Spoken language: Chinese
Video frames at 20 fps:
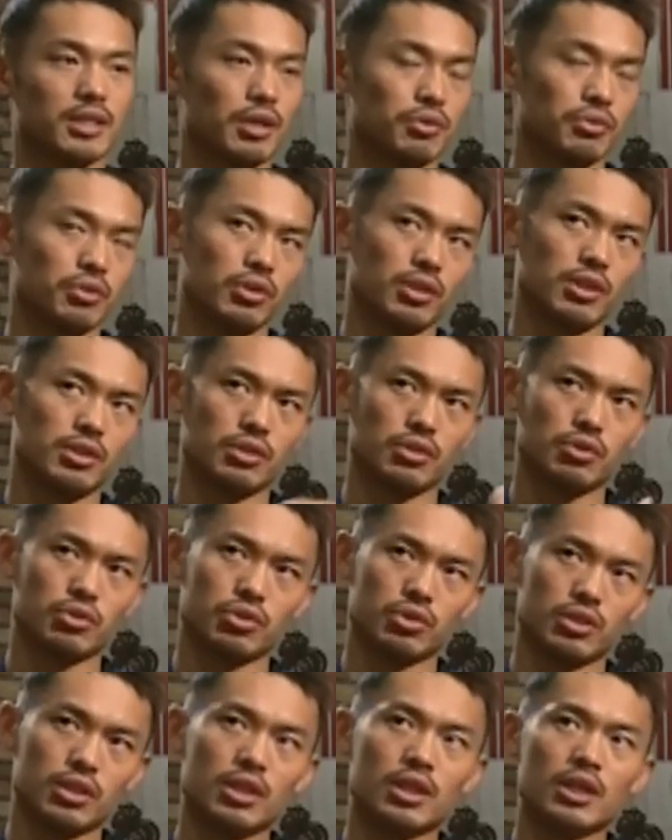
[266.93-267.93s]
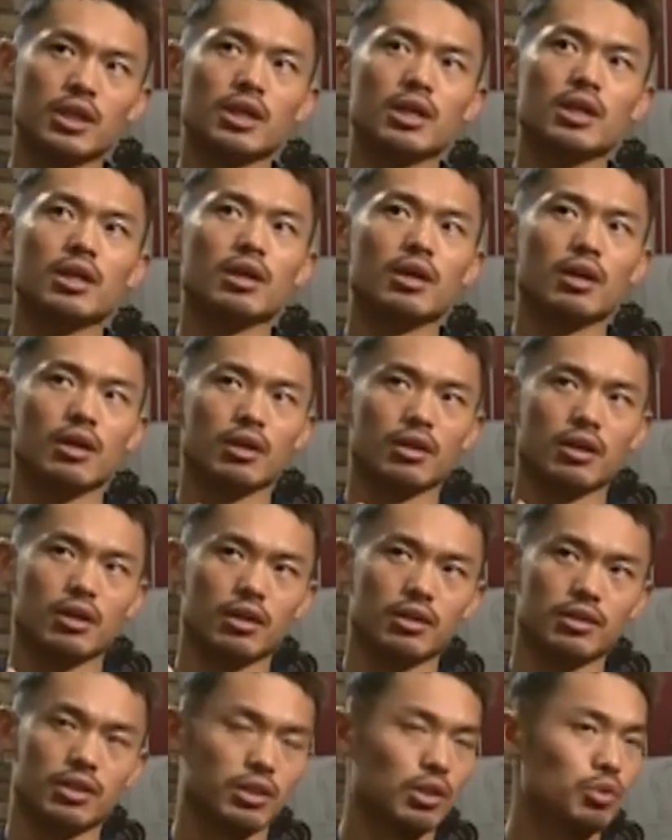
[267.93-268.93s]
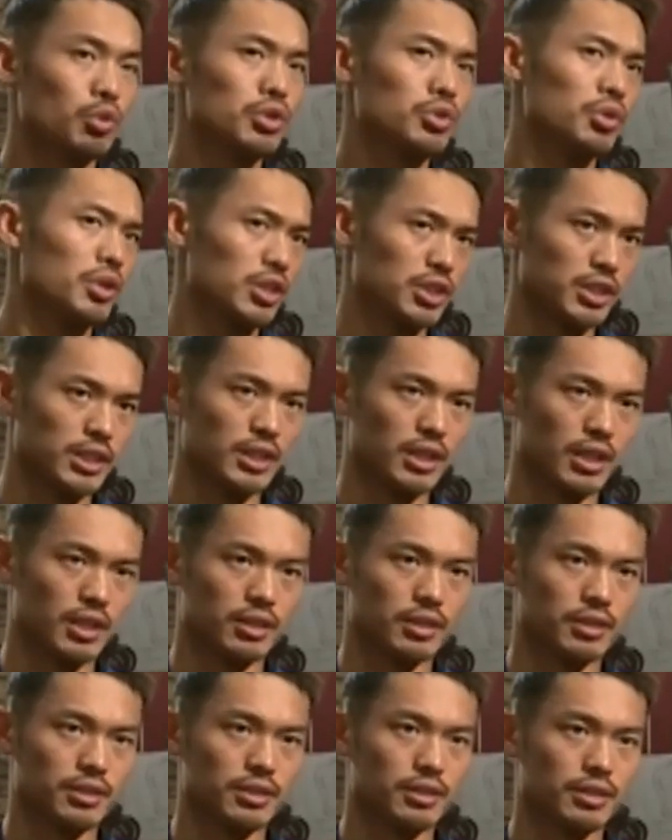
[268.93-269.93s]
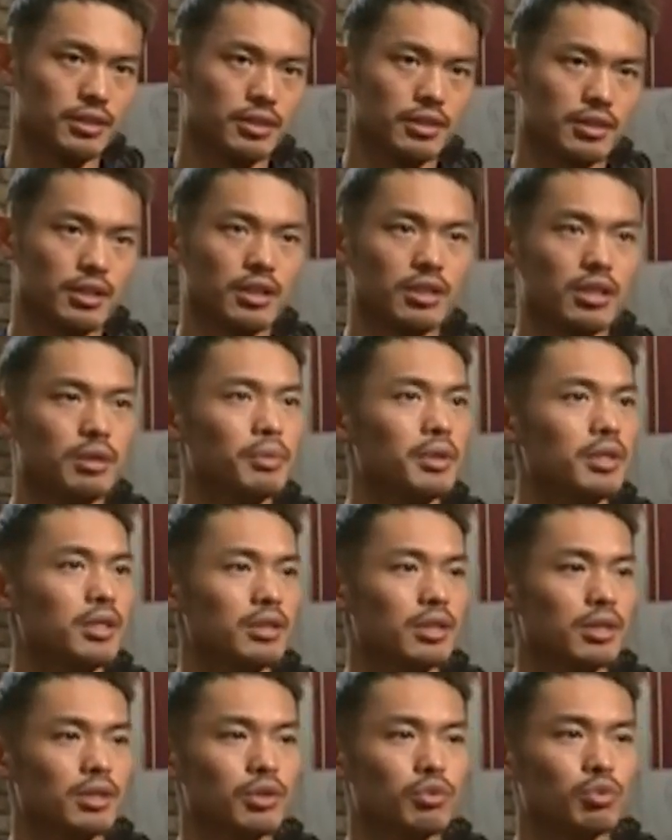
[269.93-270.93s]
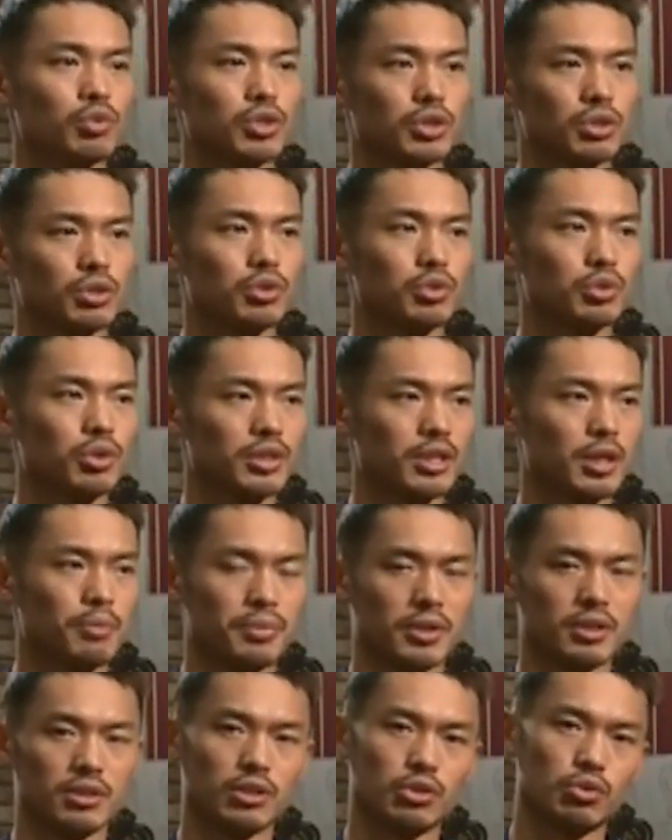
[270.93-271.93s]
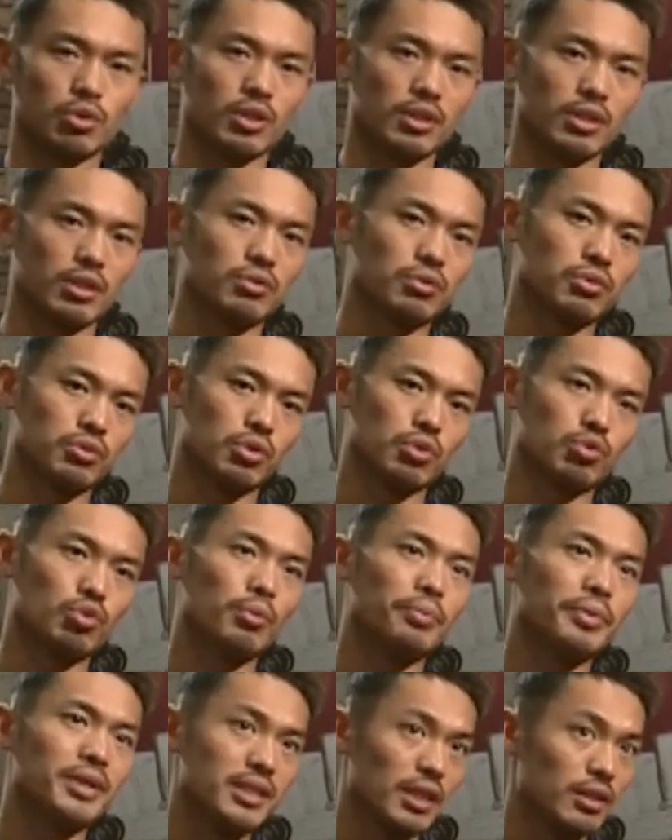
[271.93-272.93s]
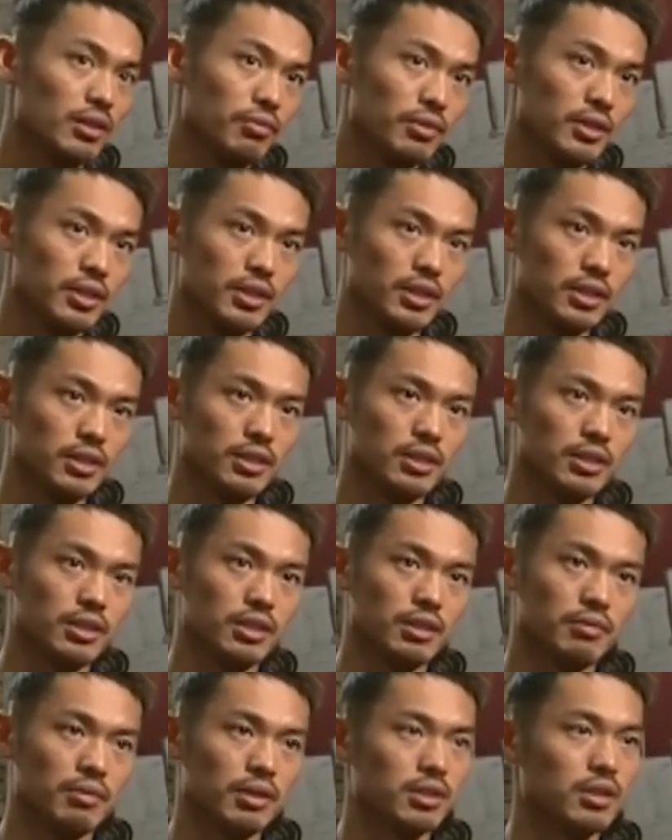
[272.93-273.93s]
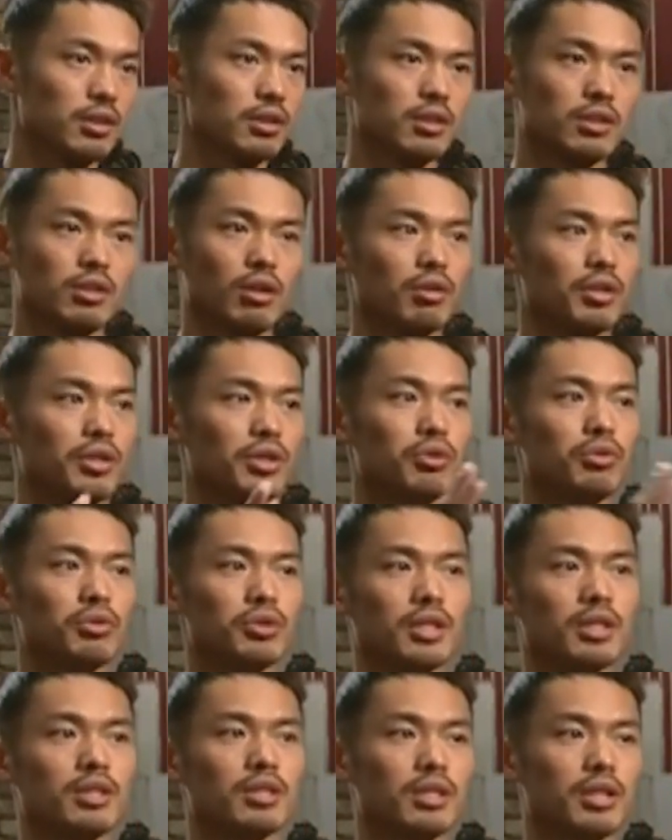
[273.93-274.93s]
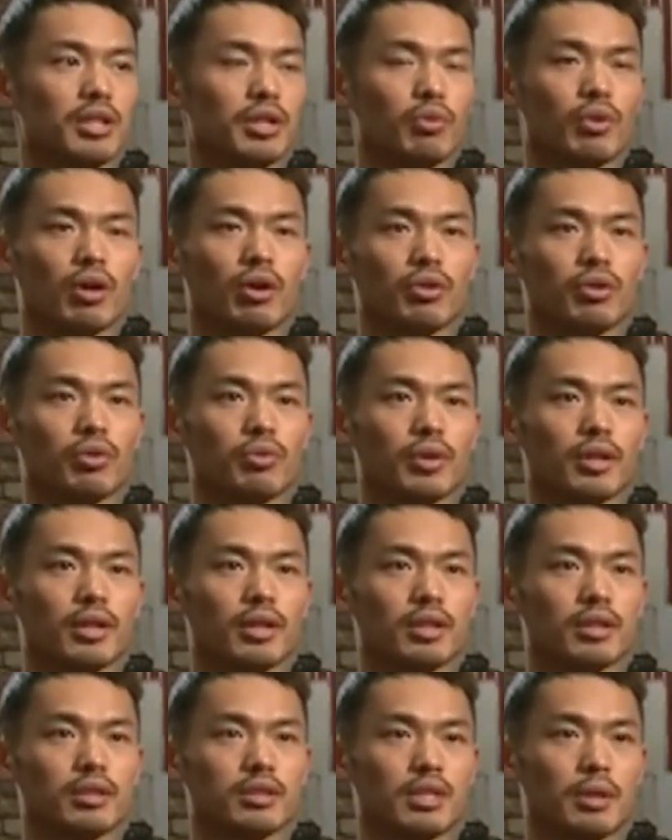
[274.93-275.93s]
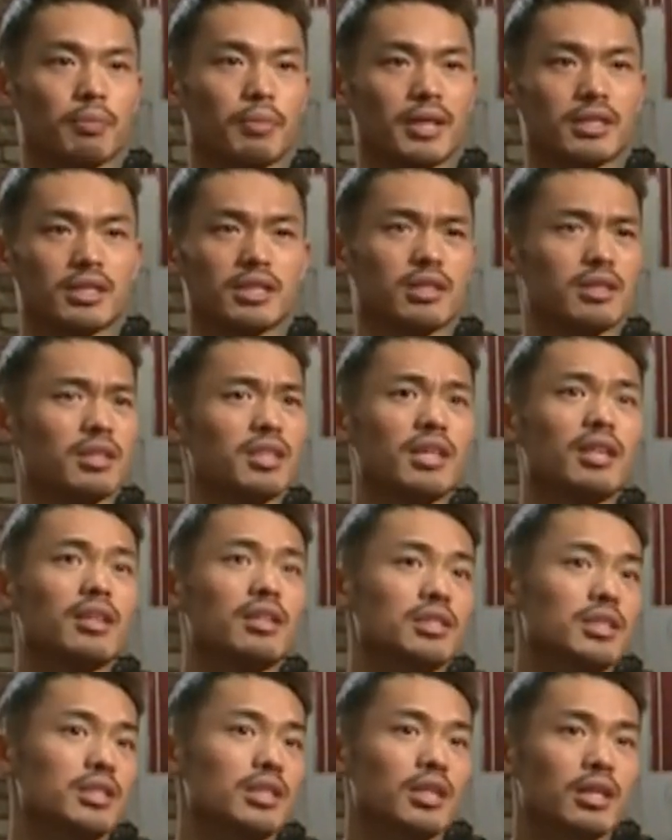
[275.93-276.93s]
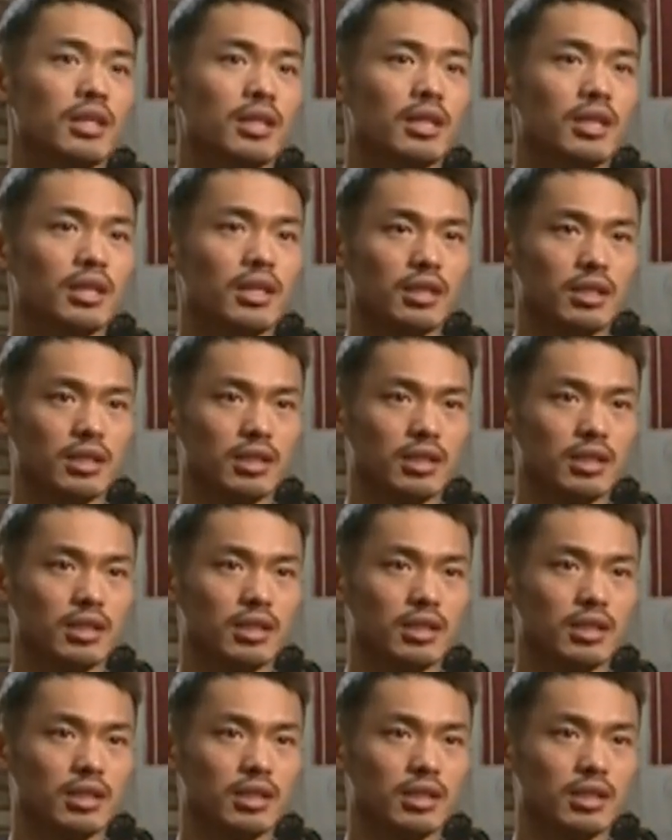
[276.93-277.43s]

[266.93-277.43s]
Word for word: 但是蔡局意思就是，呃，你的对手也是一样，那你们可能更多时候就要在平时训练当中去准备这样的问题，因为可能到了一六年的里约奥运会，在巴西可能也很热，